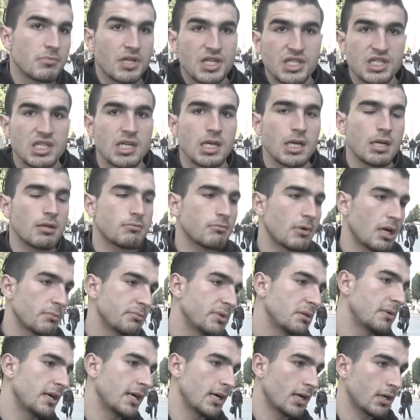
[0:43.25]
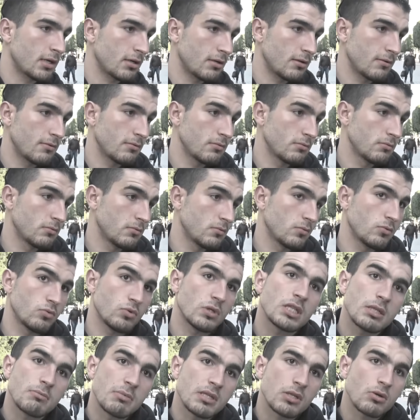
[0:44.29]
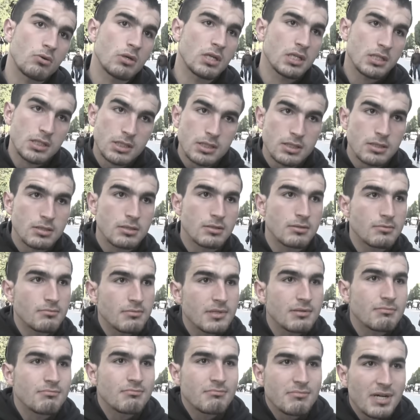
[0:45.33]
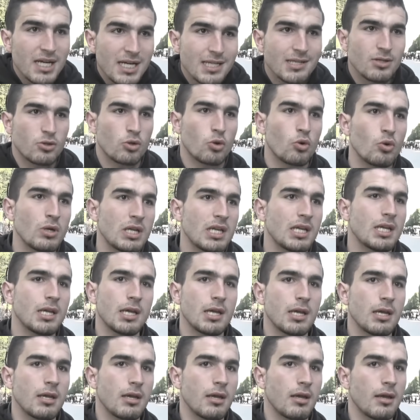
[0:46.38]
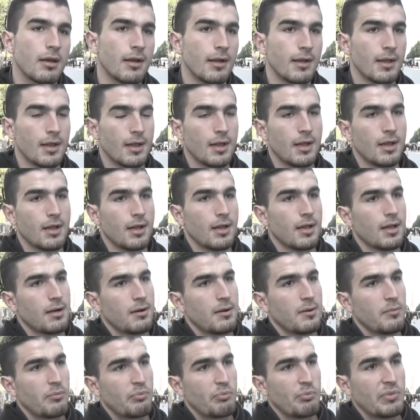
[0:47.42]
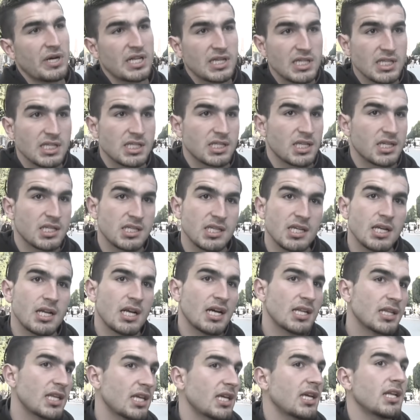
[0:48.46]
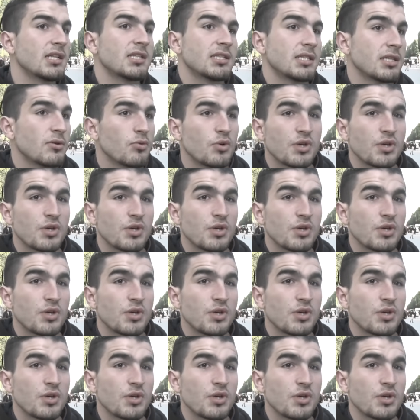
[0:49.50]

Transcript: رجال عمي معاك وانت ما تقوليش ما تقولي ما عنديش رجال عندك انت